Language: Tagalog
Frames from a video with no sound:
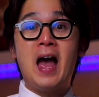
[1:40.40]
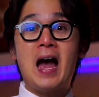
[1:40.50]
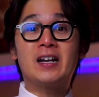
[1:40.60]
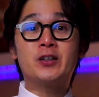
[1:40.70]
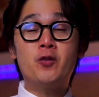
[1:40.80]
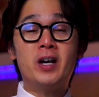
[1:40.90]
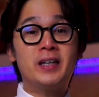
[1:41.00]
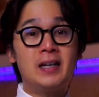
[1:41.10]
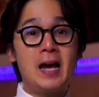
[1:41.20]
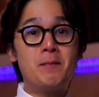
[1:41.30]
at yung
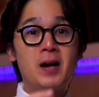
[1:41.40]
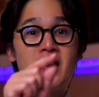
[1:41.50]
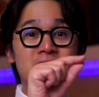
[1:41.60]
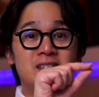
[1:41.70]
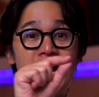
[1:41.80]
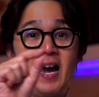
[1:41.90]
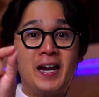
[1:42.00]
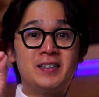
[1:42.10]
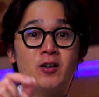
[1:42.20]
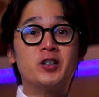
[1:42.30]
kanilang mga
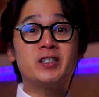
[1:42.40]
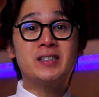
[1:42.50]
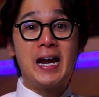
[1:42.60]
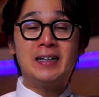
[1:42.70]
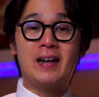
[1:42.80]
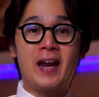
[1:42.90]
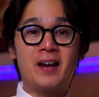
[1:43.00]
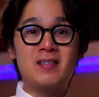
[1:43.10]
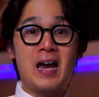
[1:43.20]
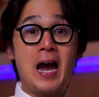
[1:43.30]
side or side
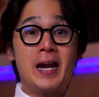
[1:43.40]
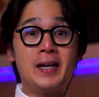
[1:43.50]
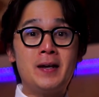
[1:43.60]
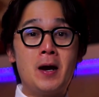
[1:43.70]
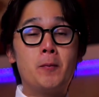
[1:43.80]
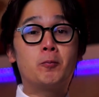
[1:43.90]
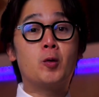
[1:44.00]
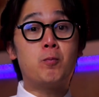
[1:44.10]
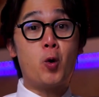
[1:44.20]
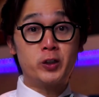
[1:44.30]
length ay
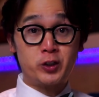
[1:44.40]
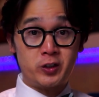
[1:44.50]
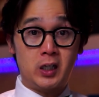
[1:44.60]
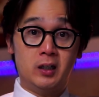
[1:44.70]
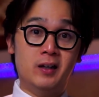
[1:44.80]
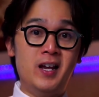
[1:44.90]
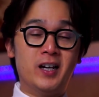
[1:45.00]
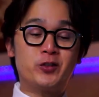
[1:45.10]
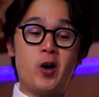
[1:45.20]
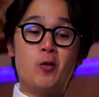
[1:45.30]
proportional.
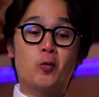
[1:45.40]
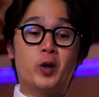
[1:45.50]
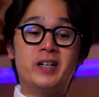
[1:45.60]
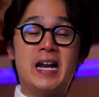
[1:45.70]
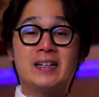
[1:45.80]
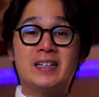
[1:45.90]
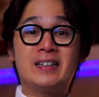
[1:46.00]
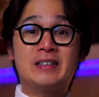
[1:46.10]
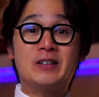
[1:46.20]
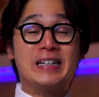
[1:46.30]
So ang word
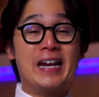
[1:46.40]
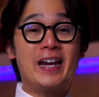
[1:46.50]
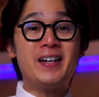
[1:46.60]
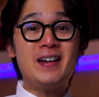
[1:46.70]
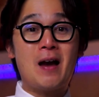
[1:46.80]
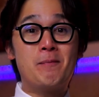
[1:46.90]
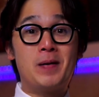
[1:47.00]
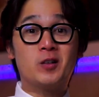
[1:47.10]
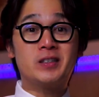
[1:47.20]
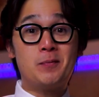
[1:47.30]
natin today
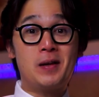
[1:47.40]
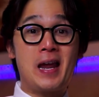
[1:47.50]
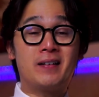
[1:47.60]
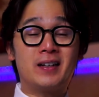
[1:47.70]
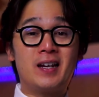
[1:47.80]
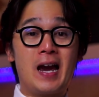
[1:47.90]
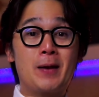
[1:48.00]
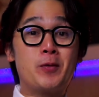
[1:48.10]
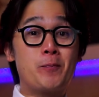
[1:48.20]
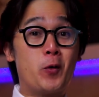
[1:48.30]
about similarity ay
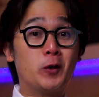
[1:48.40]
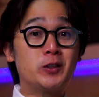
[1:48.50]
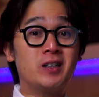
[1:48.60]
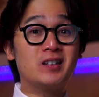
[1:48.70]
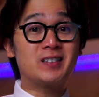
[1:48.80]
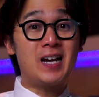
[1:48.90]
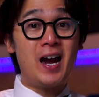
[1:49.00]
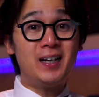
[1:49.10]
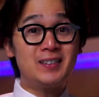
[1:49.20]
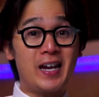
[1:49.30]
proportional
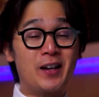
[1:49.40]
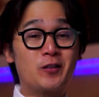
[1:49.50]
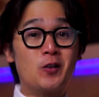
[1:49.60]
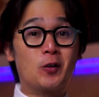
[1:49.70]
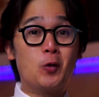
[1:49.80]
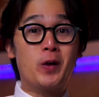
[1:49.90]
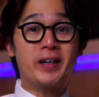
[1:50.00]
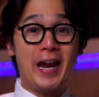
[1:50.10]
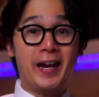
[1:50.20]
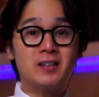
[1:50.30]
sides and congruent
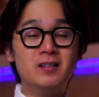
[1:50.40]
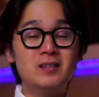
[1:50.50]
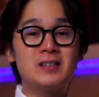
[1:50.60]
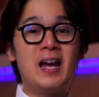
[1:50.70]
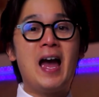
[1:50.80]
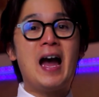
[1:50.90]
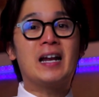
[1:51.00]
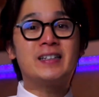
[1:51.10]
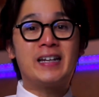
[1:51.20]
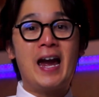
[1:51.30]
angles.
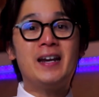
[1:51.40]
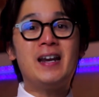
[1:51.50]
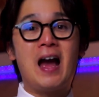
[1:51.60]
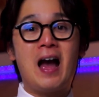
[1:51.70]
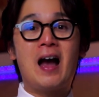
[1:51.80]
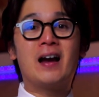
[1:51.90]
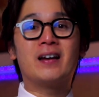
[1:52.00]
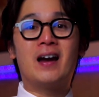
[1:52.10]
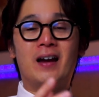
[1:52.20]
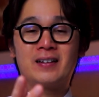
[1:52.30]
At yan ang
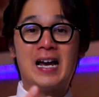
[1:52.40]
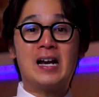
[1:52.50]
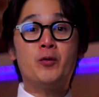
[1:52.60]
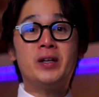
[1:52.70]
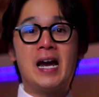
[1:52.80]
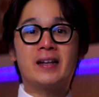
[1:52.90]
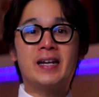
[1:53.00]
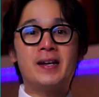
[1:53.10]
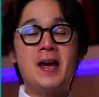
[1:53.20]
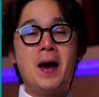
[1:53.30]
uh, gagawin
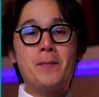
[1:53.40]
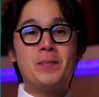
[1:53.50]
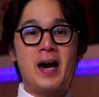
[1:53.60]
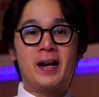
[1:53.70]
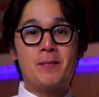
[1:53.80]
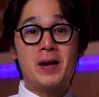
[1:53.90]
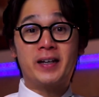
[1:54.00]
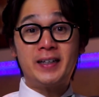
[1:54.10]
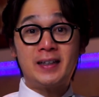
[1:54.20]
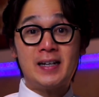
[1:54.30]
natin para
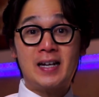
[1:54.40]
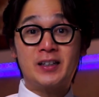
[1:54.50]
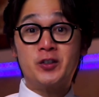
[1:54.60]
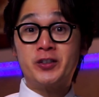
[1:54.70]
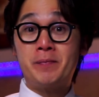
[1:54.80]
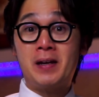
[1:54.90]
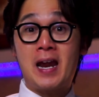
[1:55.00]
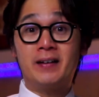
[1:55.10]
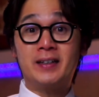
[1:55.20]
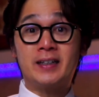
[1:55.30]
makita natin yung
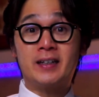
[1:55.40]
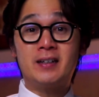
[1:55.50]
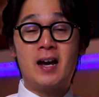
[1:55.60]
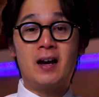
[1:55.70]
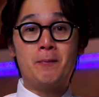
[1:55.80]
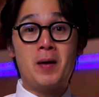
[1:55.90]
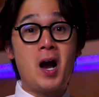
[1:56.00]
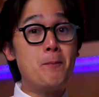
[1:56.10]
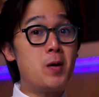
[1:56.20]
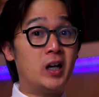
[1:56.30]
similarity ng
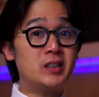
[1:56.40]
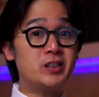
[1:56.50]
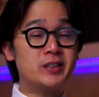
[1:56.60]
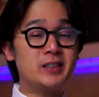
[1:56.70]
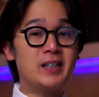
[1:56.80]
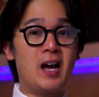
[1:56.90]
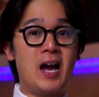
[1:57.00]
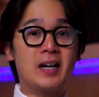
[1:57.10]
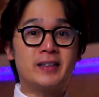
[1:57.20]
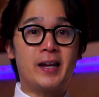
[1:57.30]
mga parts ng
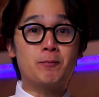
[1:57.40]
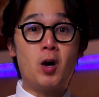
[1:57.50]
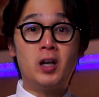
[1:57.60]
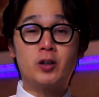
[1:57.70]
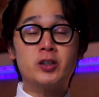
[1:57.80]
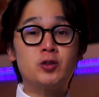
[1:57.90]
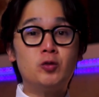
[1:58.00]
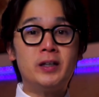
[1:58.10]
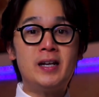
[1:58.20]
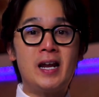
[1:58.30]
ating polygons
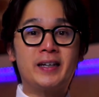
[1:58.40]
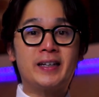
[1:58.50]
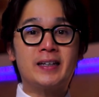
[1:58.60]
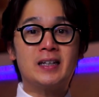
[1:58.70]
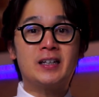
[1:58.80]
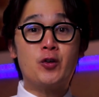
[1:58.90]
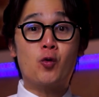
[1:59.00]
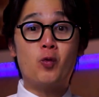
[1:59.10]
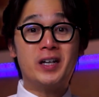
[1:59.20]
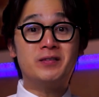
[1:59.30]
tulad na nakikita
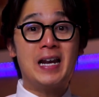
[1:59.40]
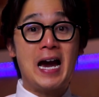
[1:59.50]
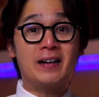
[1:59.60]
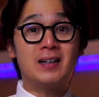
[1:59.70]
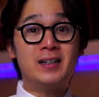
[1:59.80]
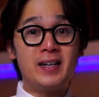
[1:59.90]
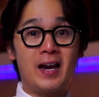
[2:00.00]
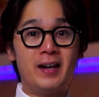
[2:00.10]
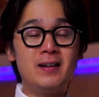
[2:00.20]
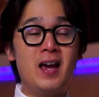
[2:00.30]
ninyong quadrilateral na
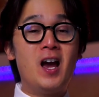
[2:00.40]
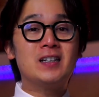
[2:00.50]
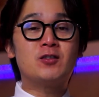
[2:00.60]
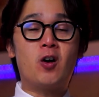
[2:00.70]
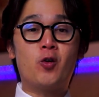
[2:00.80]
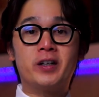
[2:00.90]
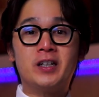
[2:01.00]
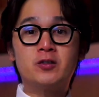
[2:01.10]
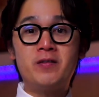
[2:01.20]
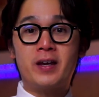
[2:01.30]
yan. So
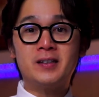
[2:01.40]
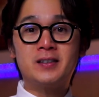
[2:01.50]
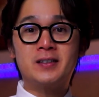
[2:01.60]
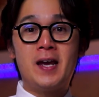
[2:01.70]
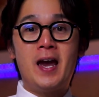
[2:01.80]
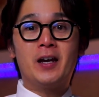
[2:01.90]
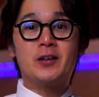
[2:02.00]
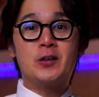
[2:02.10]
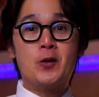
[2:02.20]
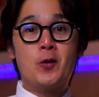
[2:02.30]
according to this,
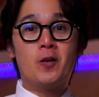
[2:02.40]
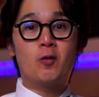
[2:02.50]
yung